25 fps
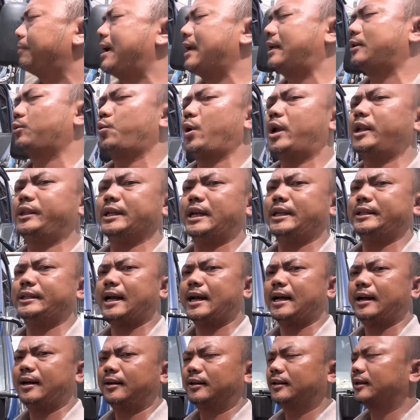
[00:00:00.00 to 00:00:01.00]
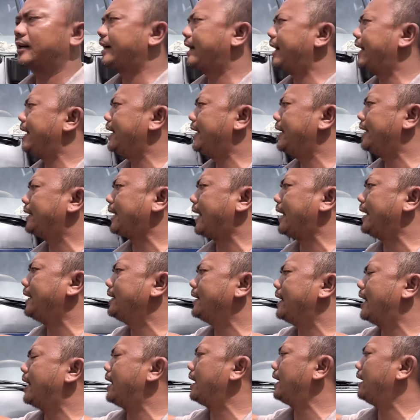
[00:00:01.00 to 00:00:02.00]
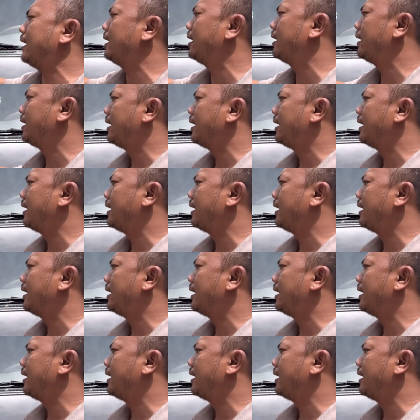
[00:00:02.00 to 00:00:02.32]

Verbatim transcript: biệt quý anh chị nha khi cái uh,